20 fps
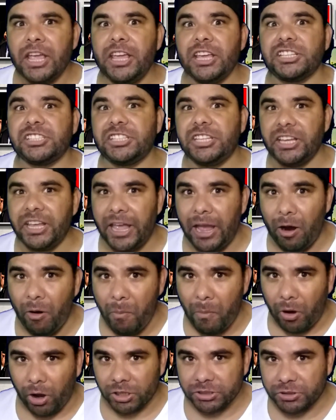e se eu
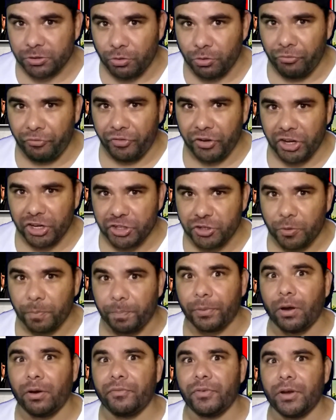mostro um vídeo
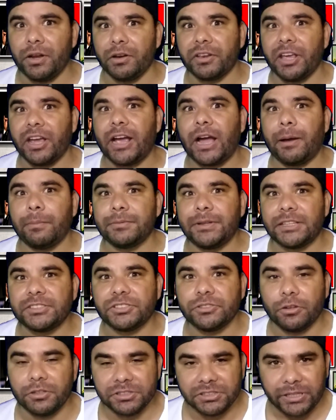provando que Cabo da
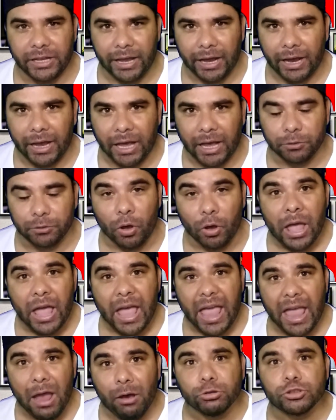Silva está errado,
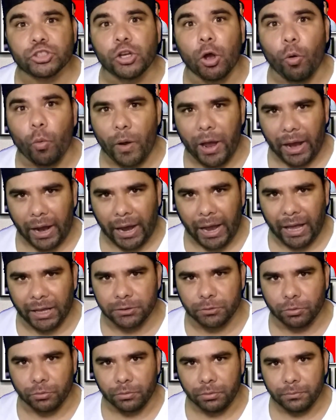eu sou o
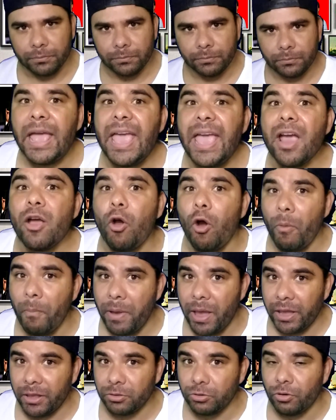errado?
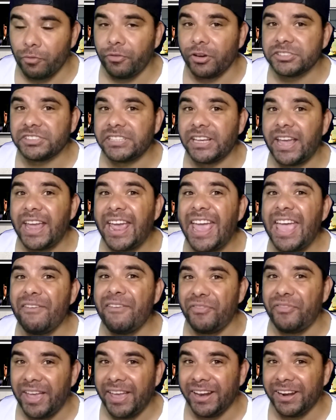Recomendo você
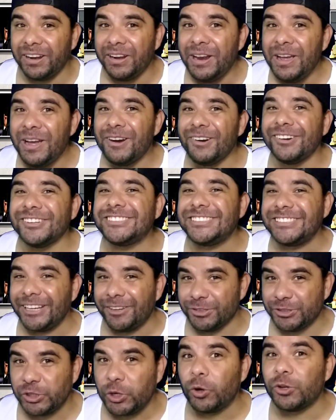rever os
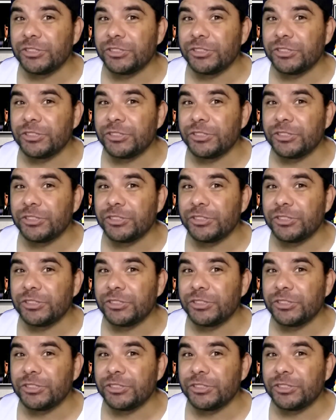seus